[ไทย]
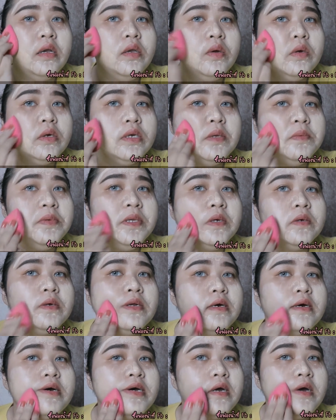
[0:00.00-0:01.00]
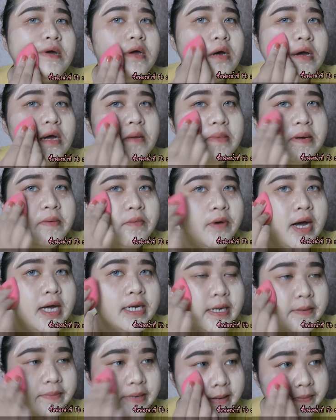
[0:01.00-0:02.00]
ลงที่ผิวเลยค่อยๆแบบว่า
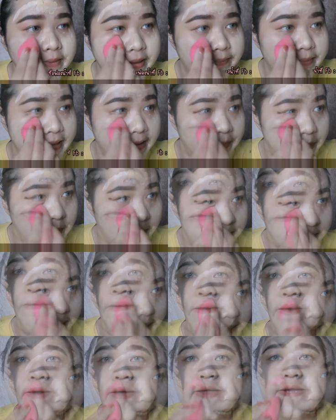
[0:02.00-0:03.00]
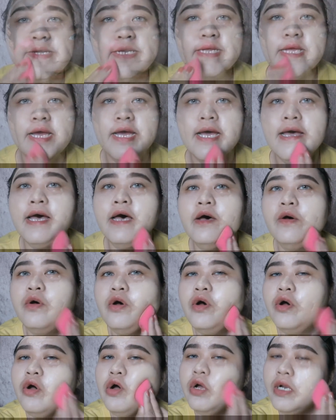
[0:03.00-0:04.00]
แทบๆแทบลงไปนะคะเนื้อเขา
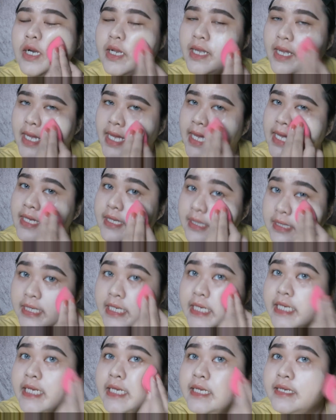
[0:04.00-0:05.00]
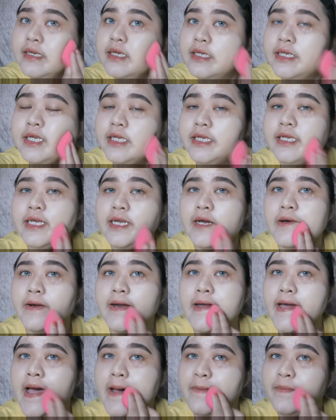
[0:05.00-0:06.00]
ค่อนข้างดีเลยทีเดียว
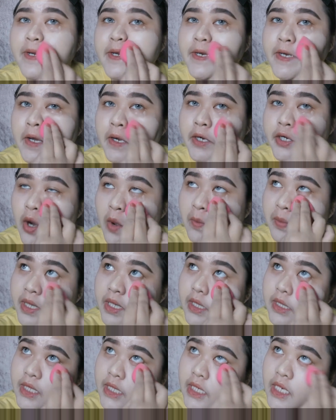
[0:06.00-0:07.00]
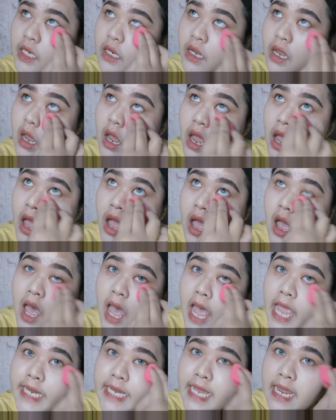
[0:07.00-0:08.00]
นะคะ เป็นเนื้อรองพื้นที่
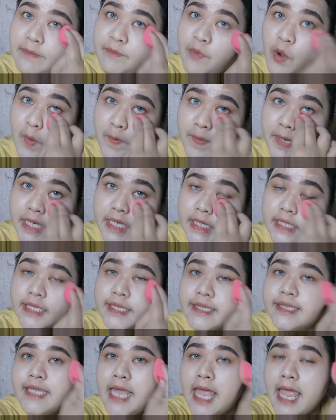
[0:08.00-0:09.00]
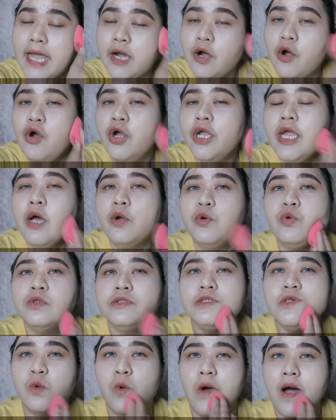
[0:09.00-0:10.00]
ให้การปกปิดแต่ก็ยัง
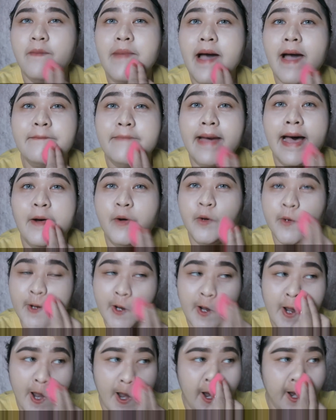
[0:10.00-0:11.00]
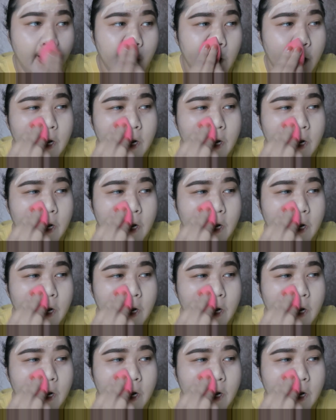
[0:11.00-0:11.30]
รู้สึกว่าบางเบานะคะ